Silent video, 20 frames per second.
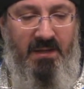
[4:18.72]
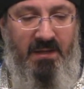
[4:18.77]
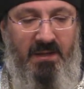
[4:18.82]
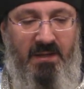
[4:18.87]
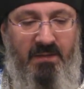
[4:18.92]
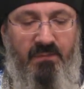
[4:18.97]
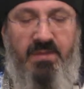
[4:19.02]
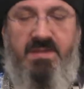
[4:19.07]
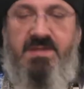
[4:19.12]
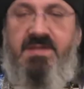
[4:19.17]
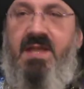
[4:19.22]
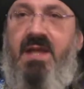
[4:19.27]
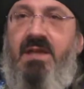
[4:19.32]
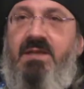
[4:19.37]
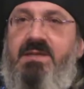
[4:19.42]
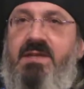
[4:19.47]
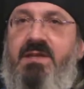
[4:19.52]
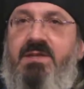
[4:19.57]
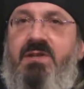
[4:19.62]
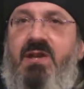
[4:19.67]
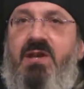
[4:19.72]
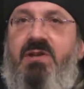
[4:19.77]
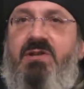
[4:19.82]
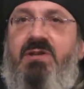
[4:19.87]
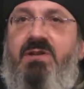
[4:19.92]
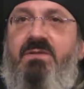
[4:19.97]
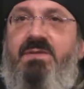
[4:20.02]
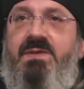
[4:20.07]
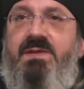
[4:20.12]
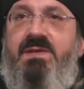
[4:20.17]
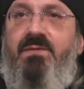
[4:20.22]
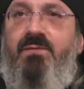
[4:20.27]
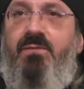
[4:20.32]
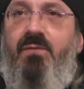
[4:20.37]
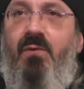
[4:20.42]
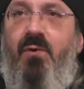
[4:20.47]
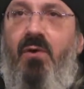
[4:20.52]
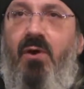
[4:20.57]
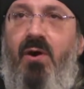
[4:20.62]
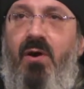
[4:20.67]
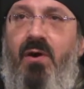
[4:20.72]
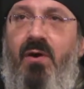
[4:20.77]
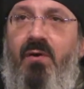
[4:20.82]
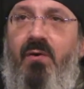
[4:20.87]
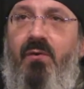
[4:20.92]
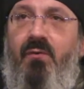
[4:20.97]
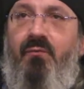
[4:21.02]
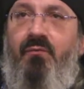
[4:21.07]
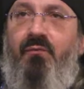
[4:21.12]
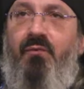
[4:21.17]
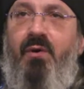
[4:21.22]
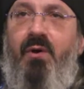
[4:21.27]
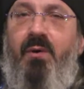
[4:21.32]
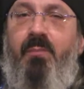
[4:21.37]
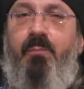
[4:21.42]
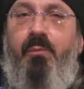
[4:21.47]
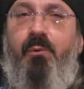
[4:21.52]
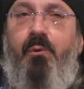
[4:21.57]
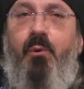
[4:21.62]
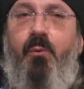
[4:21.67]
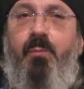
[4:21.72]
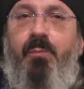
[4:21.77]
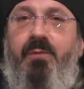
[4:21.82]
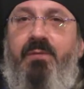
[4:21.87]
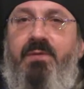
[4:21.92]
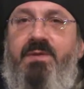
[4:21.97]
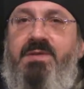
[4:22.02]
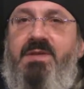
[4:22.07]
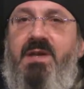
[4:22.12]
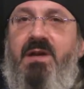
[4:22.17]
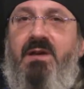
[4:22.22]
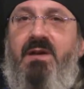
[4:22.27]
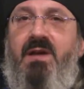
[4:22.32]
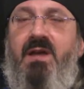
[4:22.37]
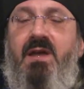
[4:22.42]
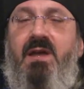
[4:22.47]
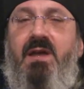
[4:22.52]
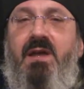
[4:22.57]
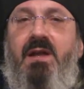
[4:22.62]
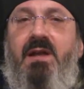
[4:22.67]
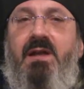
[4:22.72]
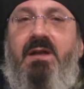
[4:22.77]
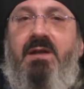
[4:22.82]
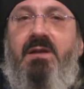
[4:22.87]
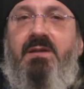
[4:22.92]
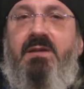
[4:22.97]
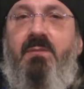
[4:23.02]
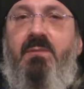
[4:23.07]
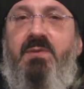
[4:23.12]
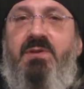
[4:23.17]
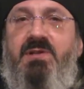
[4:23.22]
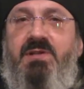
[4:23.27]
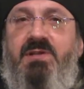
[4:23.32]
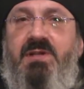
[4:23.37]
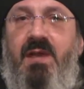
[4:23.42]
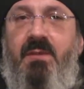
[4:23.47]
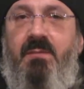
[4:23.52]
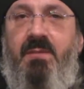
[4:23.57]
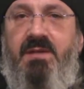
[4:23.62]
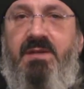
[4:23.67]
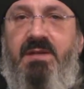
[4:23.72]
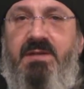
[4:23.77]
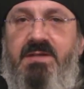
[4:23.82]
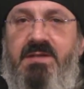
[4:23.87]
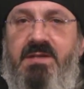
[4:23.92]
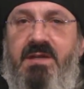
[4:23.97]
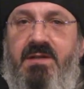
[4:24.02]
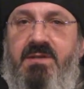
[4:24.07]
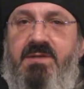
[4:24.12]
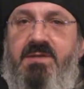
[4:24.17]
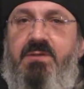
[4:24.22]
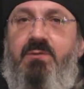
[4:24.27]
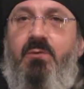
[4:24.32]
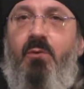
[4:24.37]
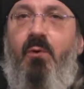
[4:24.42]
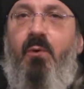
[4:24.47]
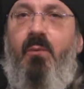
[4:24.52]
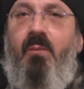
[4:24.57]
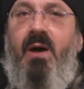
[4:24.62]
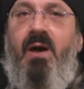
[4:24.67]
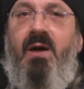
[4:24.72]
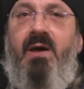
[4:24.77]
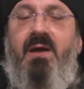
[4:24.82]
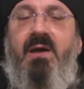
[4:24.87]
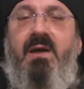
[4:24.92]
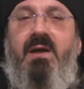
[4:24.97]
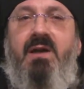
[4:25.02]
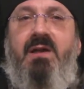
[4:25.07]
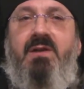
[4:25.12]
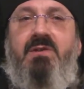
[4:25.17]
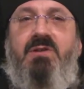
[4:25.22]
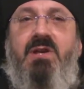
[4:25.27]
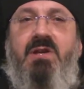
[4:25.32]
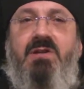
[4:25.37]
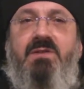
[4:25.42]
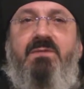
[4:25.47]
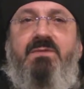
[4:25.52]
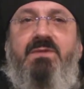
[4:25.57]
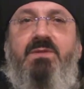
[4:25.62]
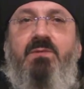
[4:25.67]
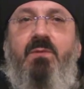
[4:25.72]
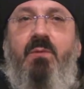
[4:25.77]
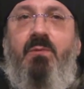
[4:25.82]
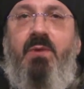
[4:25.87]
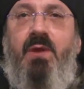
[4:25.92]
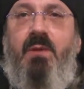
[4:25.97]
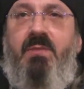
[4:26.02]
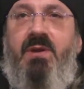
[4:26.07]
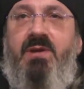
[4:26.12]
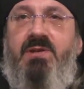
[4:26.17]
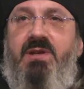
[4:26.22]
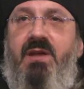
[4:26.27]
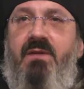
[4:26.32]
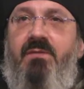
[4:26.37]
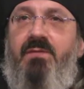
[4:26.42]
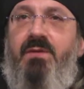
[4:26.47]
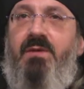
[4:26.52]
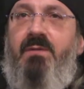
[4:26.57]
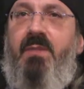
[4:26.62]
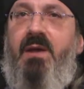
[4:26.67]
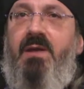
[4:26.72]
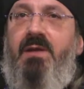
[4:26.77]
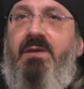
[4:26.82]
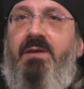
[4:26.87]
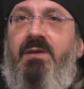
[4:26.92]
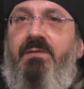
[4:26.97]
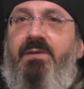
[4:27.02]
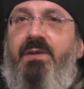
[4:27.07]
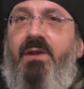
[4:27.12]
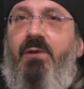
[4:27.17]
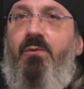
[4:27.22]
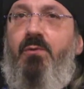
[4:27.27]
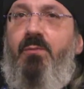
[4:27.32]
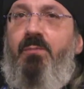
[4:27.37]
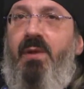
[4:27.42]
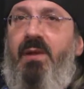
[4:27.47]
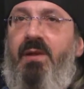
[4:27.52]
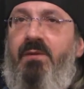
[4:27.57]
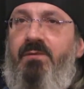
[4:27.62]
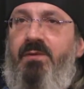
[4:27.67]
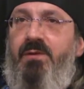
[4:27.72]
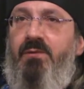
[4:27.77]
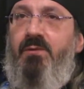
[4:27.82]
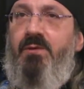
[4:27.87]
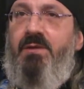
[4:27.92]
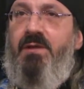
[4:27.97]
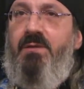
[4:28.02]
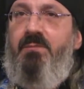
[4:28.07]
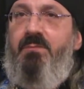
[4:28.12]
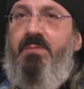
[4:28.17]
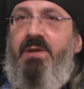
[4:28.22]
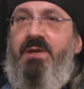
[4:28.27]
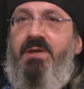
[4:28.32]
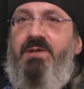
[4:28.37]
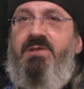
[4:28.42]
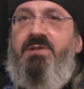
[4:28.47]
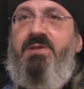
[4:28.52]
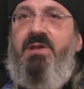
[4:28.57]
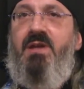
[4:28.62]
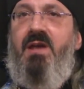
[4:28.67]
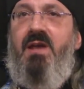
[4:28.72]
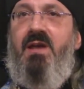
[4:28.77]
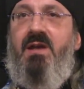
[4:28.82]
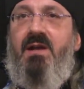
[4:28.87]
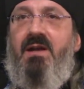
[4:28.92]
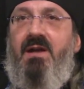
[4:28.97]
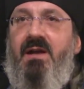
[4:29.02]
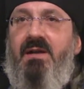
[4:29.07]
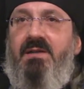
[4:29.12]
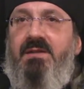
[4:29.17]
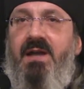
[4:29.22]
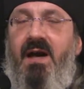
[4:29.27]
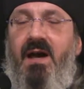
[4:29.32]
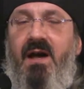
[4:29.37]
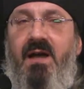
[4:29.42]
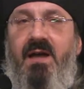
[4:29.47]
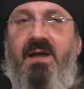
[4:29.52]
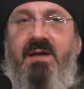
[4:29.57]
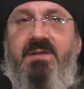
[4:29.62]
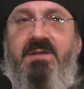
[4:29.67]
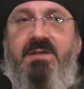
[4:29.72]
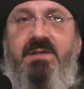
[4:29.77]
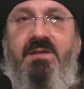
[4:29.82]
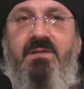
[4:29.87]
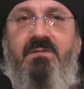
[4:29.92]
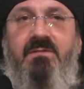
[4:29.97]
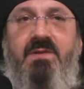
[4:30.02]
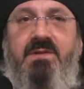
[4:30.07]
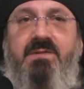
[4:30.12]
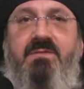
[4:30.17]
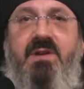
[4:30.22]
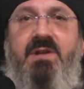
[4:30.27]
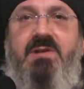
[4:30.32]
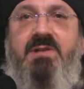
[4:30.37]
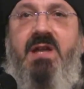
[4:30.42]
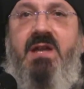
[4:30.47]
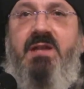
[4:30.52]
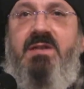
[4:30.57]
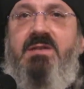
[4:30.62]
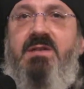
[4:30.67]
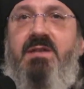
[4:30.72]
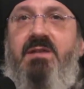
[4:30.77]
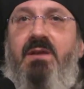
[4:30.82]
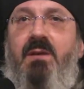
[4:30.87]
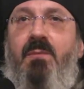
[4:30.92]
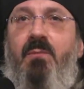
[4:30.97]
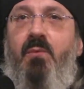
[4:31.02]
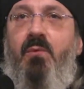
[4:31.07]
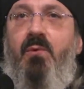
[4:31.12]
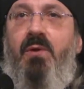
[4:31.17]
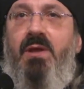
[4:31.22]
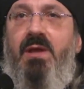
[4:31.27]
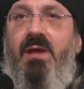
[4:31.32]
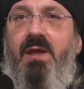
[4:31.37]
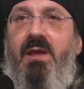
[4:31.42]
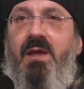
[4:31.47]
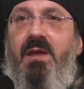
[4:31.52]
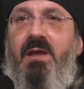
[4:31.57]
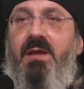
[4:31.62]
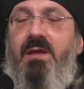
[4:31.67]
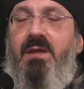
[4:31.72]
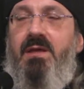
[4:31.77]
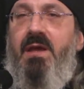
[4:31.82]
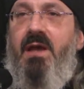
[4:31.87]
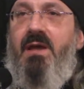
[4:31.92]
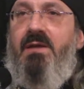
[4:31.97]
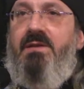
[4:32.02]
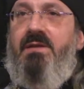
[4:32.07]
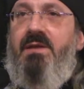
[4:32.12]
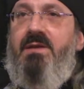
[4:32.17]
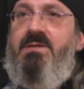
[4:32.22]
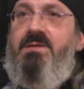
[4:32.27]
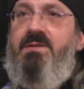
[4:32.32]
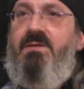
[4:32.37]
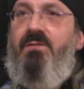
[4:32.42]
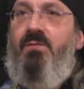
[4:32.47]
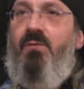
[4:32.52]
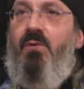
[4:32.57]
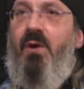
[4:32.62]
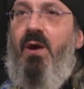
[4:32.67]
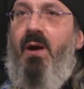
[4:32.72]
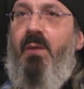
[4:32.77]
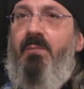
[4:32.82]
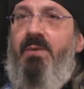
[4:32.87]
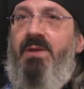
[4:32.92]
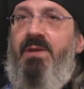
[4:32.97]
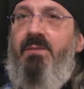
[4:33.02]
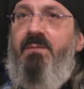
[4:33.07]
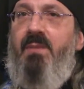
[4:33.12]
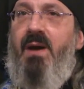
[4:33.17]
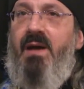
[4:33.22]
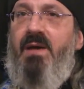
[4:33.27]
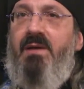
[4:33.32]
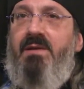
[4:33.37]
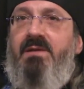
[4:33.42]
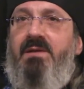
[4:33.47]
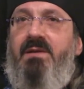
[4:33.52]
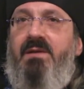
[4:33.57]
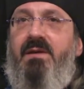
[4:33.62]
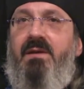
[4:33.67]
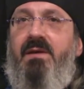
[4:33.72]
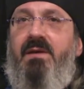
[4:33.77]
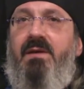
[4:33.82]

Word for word: И вы знаете, чаще всего в проповедях или когда мы читаем этот текст дома, чаще всего мы обращаем внимание на вторую половину этой притчи, когда сын возвращается домой, и отец его обнимает,